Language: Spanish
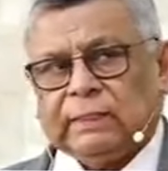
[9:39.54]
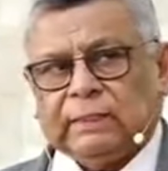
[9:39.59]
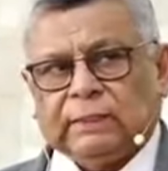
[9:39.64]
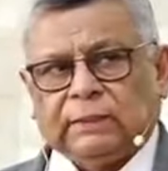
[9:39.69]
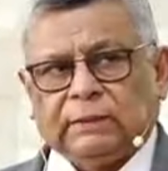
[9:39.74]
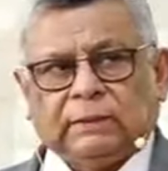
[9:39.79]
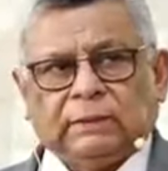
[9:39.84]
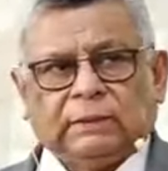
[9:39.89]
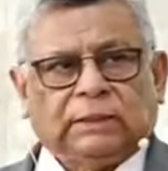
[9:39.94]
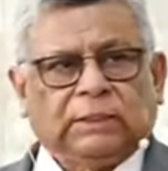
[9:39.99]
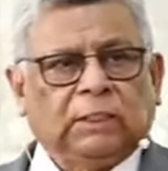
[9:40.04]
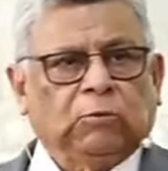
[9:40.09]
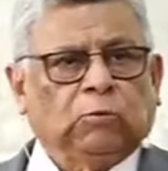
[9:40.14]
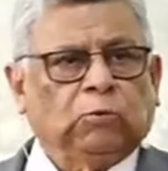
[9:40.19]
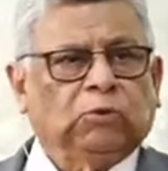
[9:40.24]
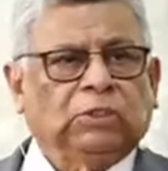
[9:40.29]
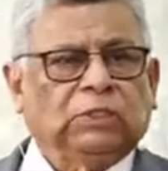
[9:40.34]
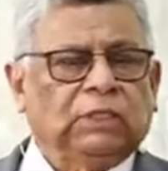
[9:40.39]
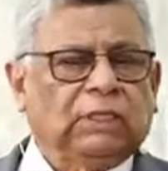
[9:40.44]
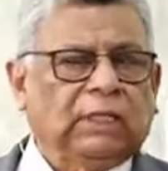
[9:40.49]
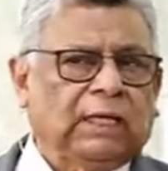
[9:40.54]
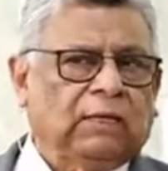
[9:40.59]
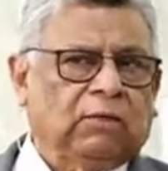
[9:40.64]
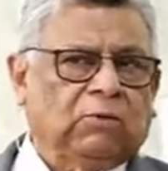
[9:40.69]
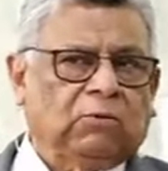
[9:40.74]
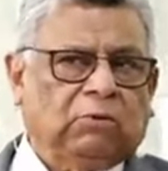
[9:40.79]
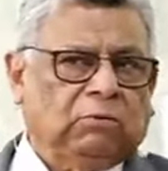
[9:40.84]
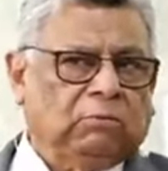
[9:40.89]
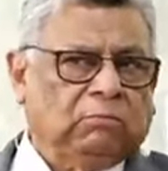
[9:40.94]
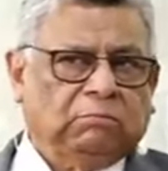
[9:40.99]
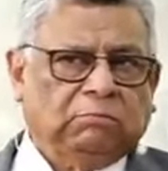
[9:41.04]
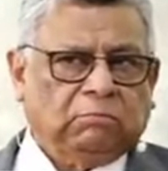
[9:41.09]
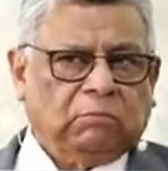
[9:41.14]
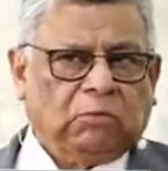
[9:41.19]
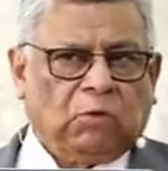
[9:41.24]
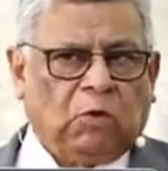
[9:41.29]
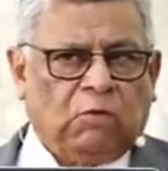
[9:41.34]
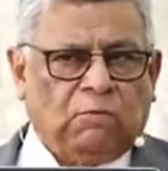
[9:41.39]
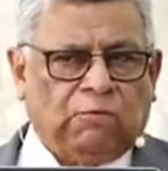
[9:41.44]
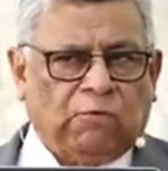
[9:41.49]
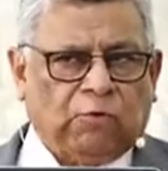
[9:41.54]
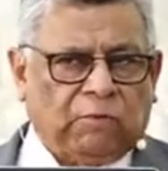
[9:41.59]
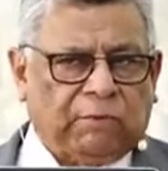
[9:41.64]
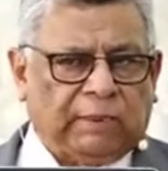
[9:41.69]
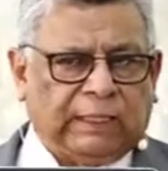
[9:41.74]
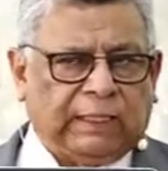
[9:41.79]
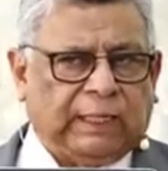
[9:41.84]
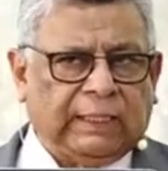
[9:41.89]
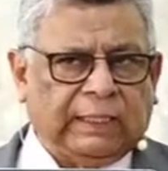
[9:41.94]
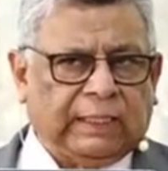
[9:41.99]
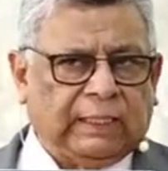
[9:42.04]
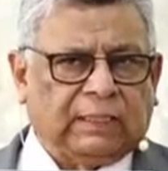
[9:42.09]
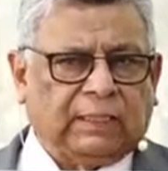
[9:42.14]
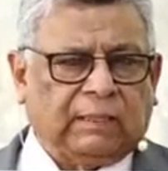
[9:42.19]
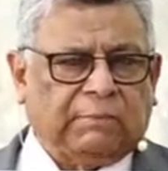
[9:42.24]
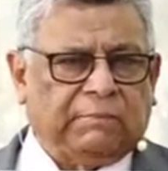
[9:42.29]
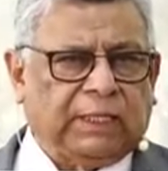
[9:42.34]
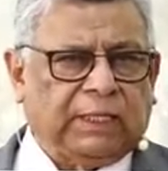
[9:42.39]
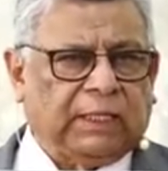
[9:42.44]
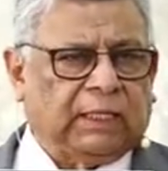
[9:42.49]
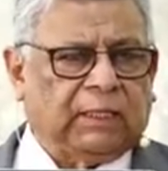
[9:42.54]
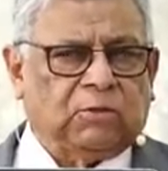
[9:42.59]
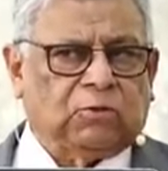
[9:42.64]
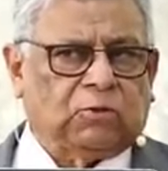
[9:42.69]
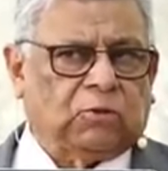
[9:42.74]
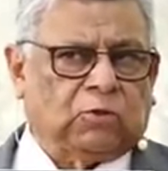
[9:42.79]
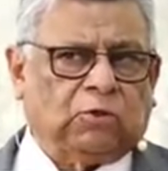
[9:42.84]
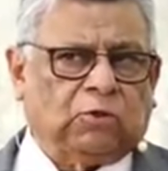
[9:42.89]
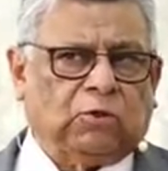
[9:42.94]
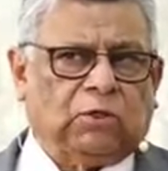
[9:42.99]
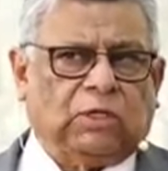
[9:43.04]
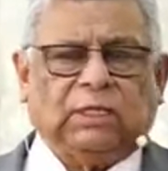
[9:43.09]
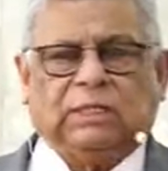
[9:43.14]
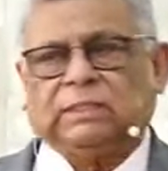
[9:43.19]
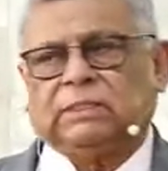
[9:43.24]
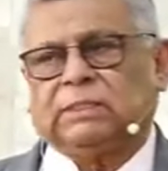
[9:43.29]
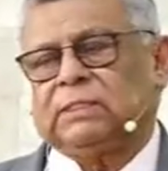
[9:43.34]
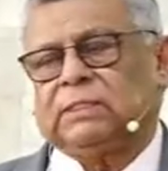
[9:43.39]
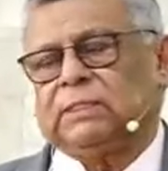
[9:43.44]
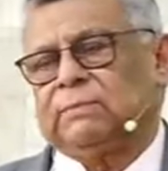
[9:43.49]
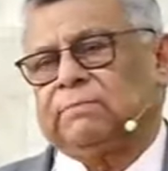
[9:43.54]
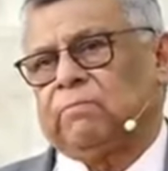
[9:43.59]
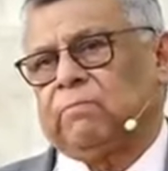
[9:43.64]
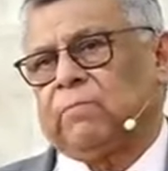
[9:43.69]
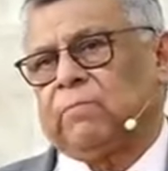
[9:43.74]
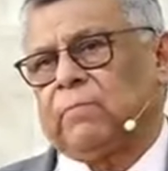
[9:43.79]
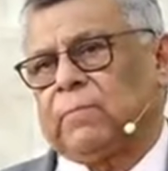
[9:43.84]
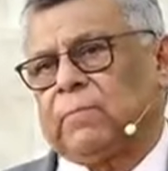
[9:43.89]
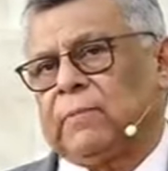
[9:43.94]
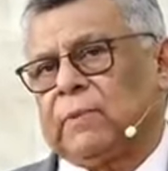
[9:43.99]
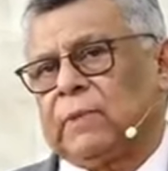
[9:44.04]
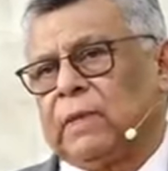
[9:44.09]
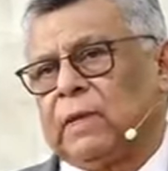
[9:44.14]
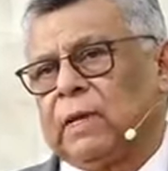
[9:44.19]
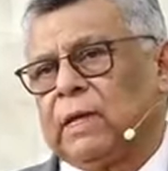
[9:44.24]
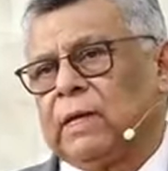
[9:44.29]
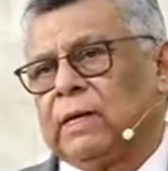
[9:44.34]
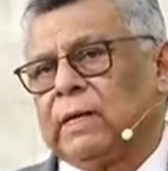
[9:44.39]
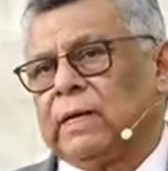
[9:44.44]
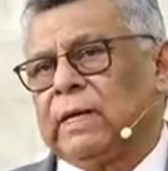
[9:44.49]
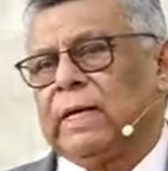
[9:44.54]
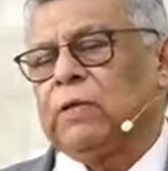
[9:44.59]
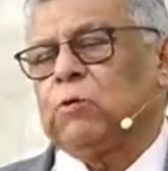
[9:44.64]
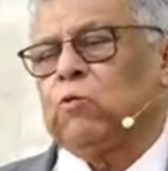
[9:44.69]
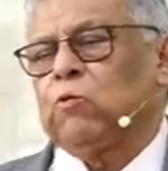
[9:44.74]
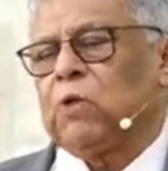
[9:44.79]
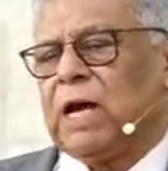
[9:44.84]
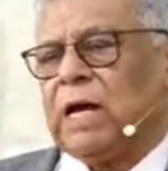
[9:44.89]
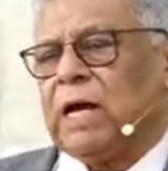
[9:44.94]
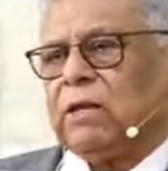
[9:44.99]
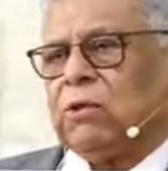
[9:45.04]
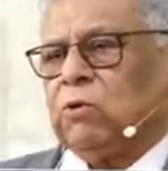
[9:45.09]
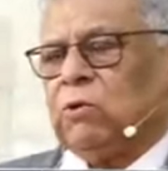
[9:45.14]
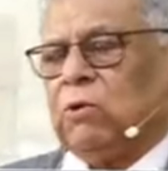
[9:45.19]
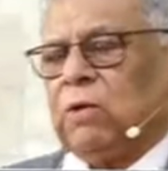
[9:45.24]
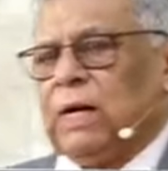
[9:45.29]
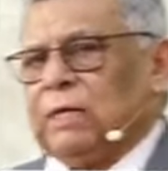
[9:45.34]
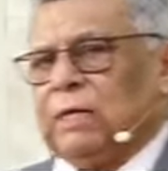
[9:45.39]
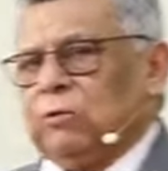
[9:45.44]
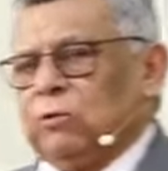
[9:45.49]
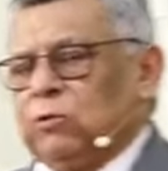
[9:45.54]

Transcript: circuncidado conforme a la ley también a los ocho días, educado a los